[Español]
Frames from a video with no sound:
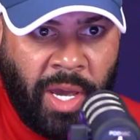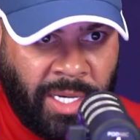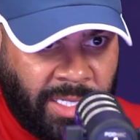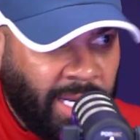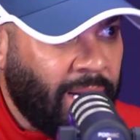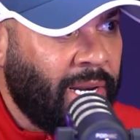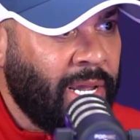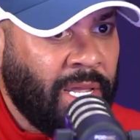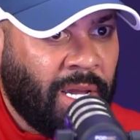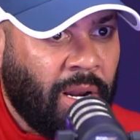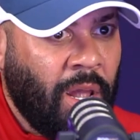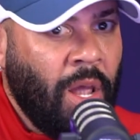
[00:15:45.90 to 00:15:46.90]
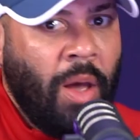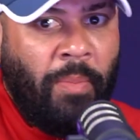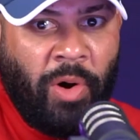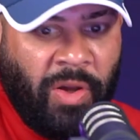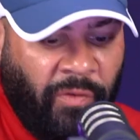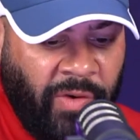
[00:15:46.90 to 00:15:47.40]
es el líder.
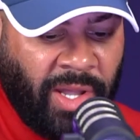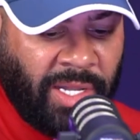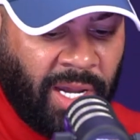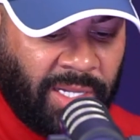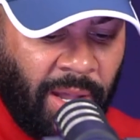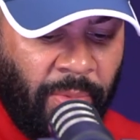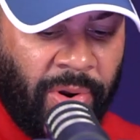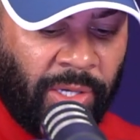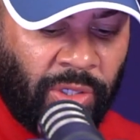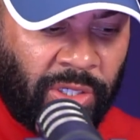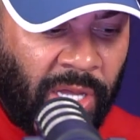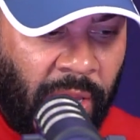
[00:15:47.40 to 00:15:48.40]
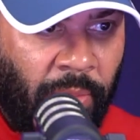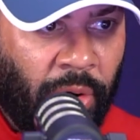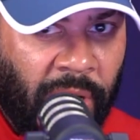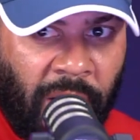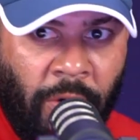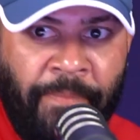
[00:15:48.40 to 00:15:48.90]
Porque fíjate que estamos en una sociedad de
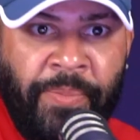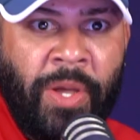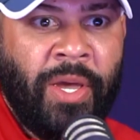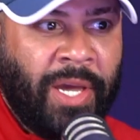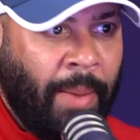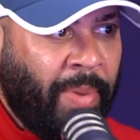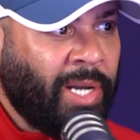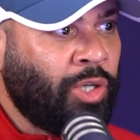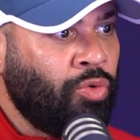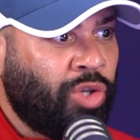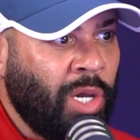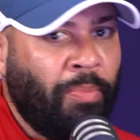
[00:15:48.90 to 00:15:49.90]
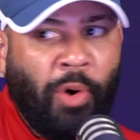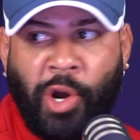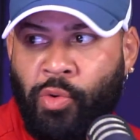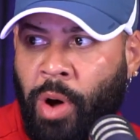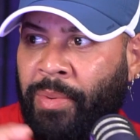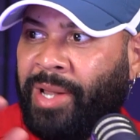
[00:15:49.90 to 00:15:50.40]
borrego que aparece un tipo que
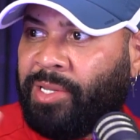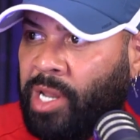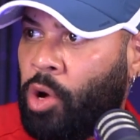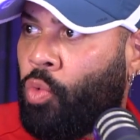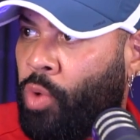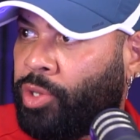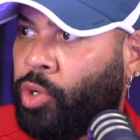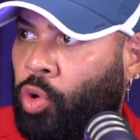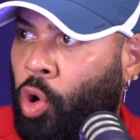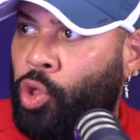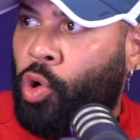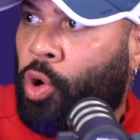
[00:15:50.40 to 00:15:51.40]
no habla tres o cuatro códigos